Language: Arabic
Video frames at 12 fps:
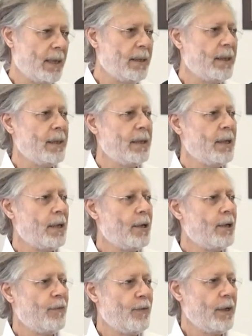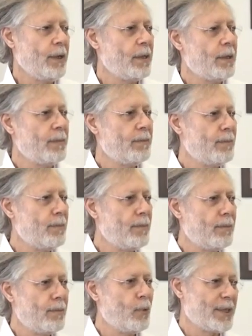يعني في
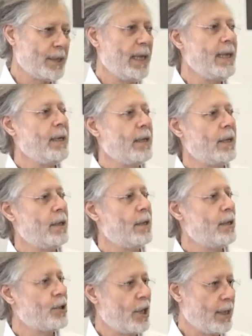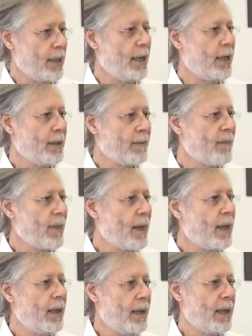موزعين الجرحى
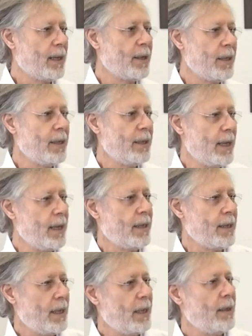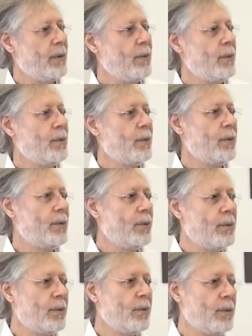لجرين اريا
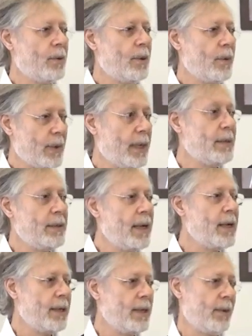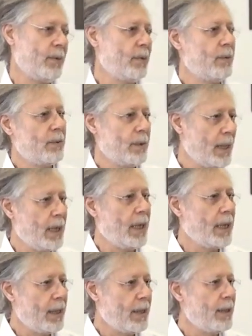وريد اريا والى
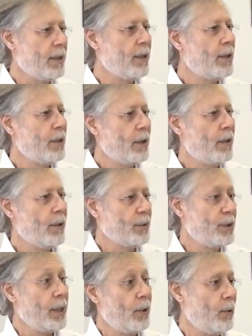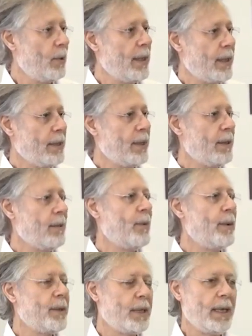اخره او جيلو اريا
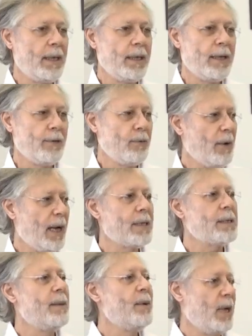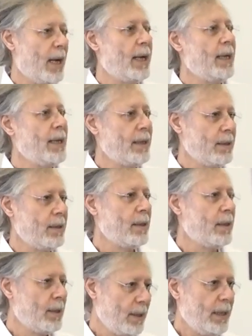وبالتالي انه حسب الحالات
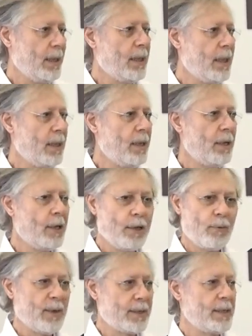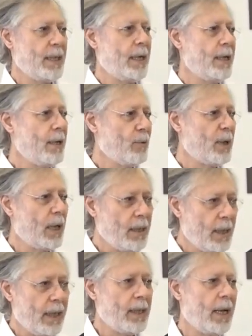نحن وزعنا
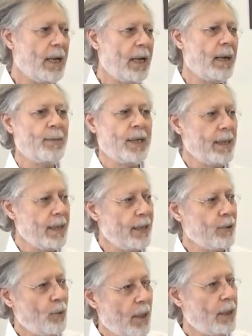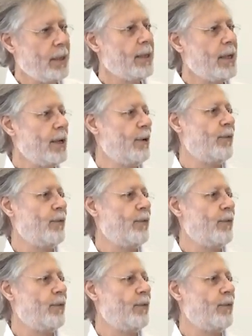وطلعنا على العمليات وعلى العناية